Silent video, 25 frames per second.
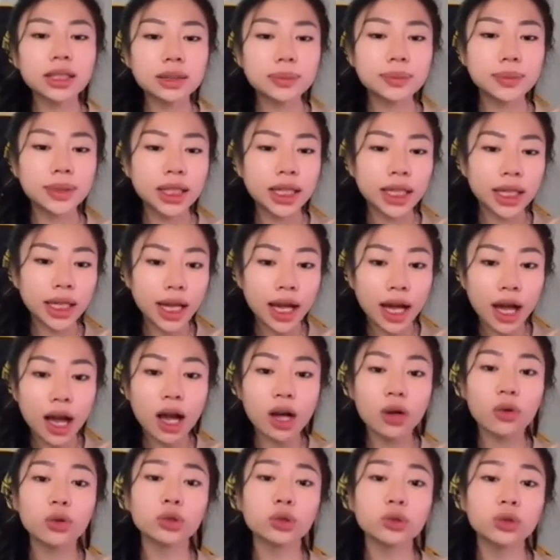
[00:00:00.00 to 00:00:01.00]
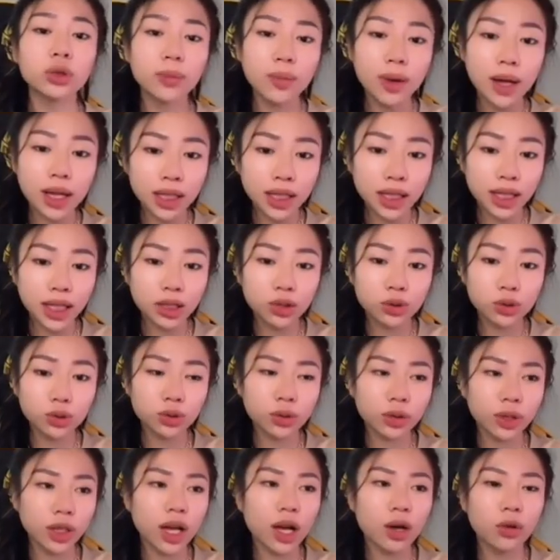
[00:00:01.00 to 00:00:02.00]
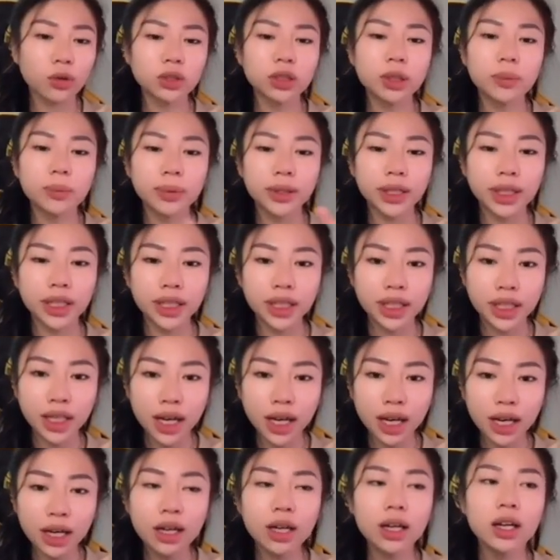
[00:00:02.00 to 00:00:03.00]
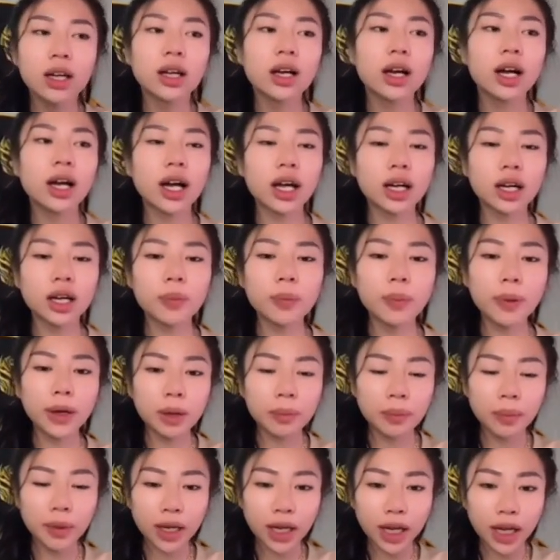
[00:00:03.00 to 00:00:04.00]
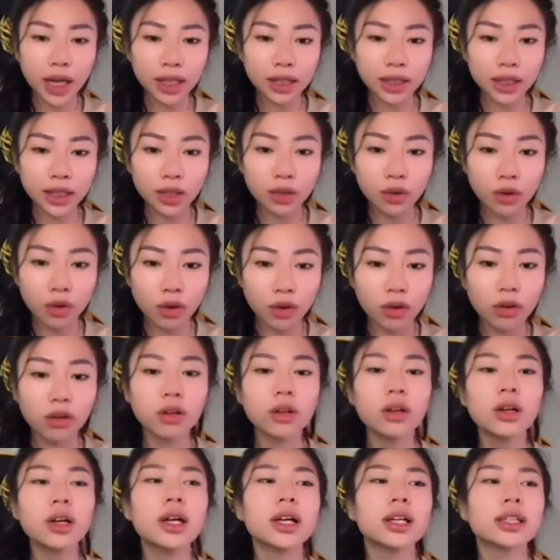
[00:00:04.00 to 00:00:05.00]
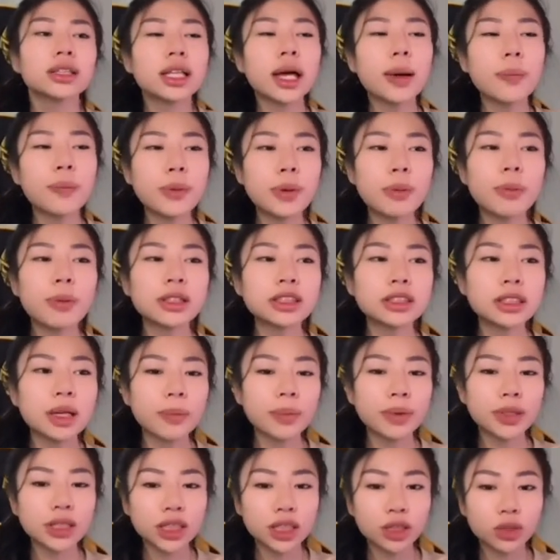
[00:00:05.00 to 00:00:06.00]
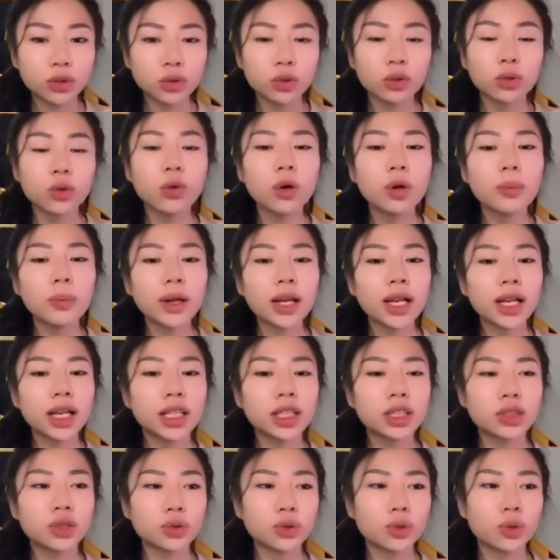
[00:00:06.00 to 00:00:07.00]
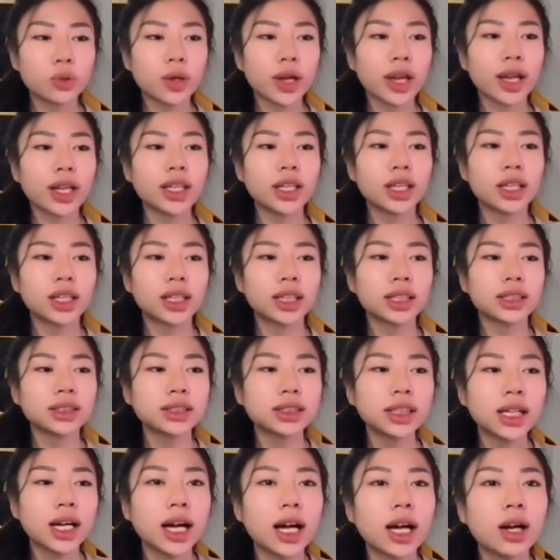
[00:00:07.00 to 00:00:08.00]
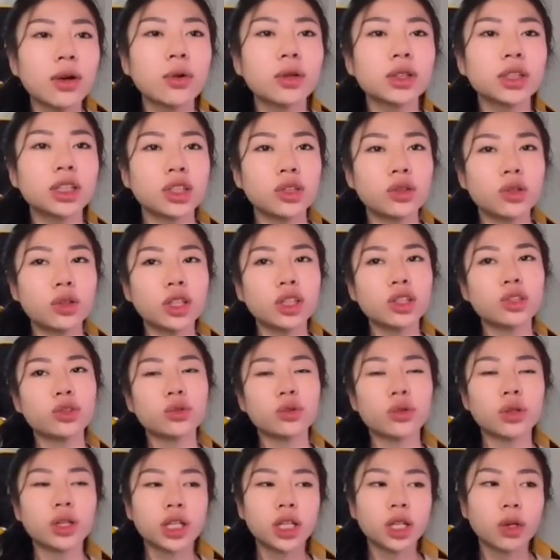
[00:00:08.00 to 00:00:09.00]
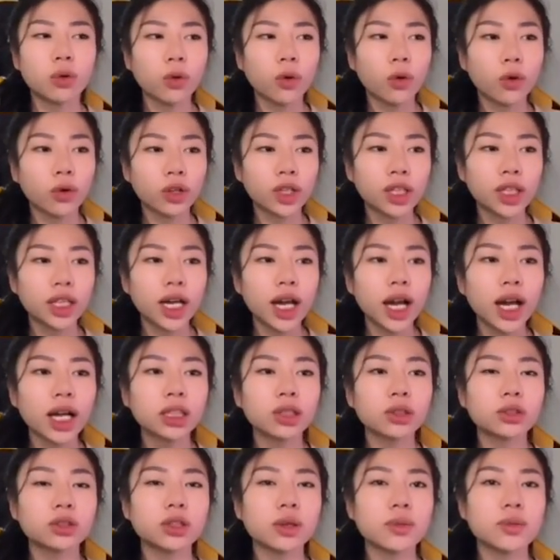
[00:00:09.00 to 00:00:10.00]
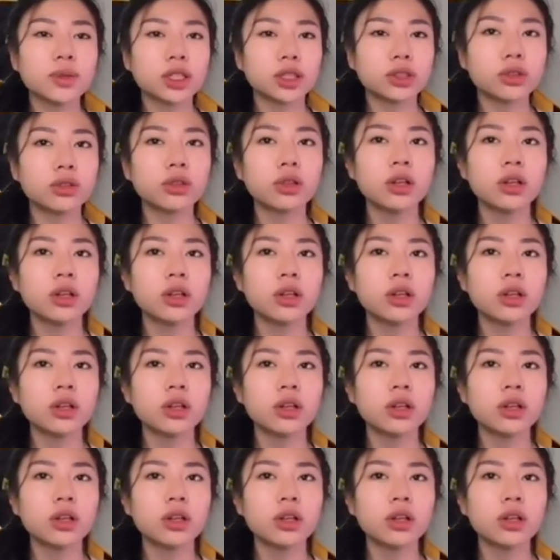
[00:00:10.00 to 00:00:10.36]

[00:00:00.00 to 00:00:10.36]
Sebenarnya ya, aku tuh ke Bali ya jujur ya aku nyamperin dia karena pengen PDKT dong tapi pas nyampe situ gue malah disuruh kayak dikerja, gue tidur disuruh di ruko dia terus habis itu